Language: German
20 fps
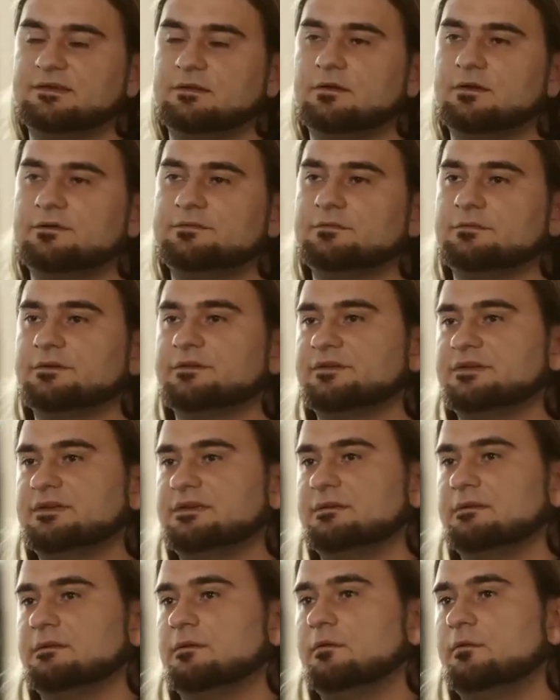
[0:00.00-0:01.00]
weiterläuft oder
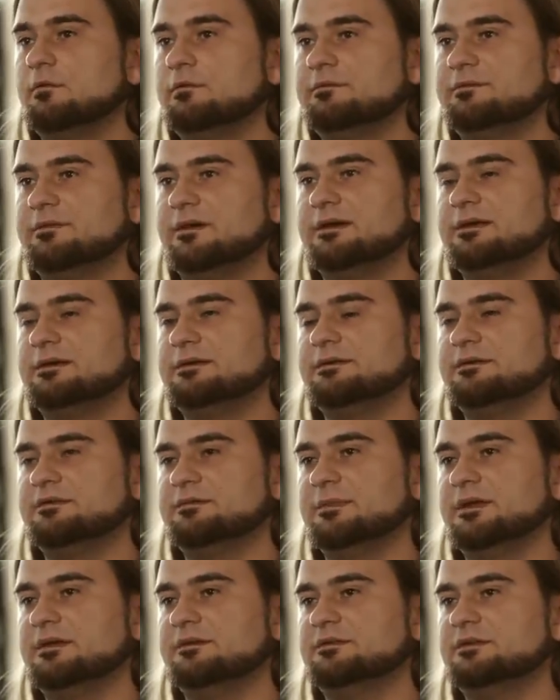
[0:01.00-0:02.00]
sich
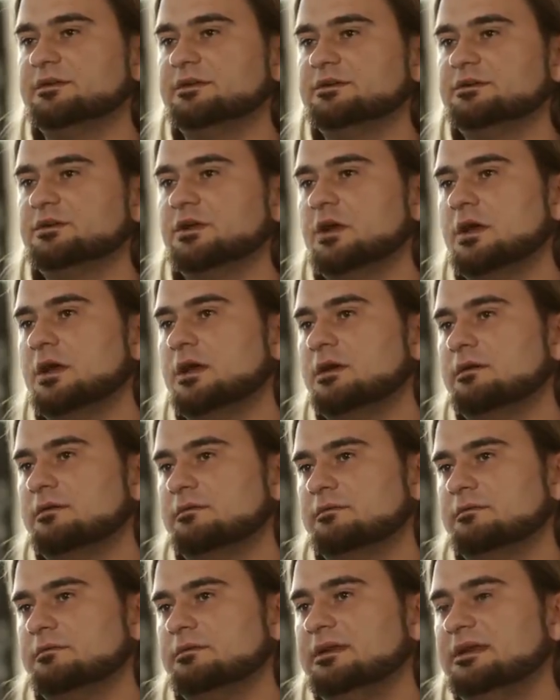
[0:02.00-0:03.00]
unverhältnismäßig
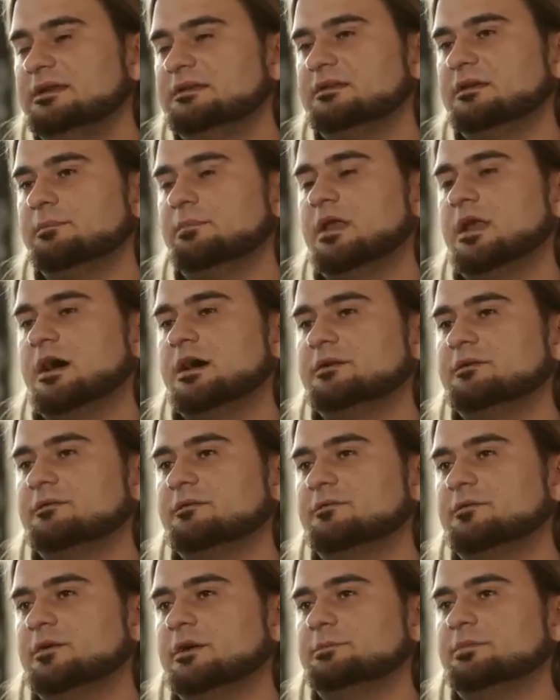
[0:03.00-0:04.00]
nicht
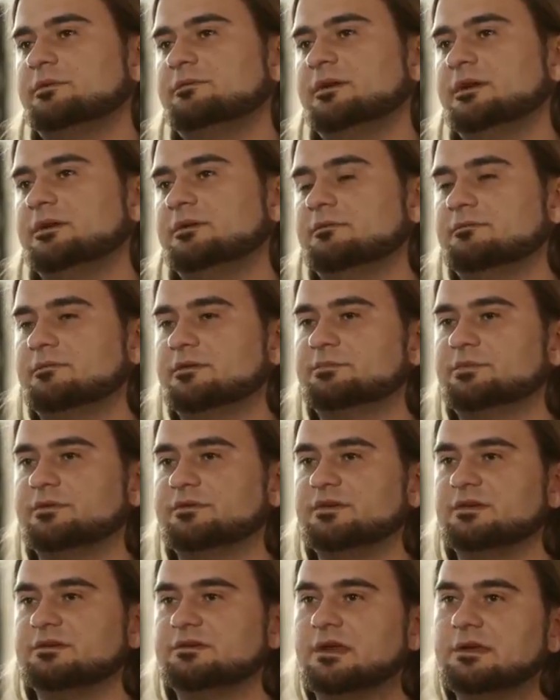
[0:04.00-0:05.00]
geplant fortbewegt. Was
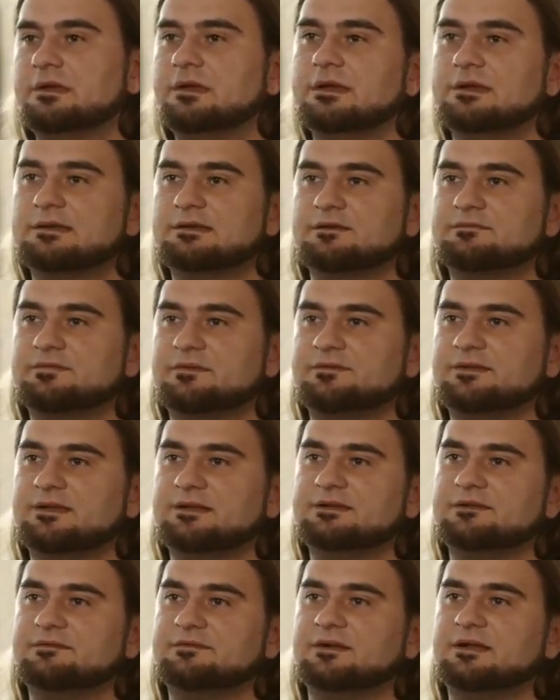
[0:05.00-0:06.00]
passiert dann? Dann
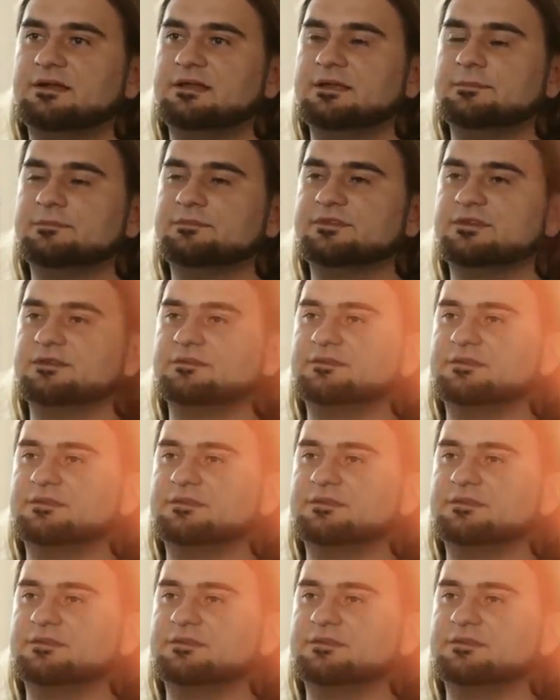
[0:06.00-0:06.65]
verfehlt der Pfeil eben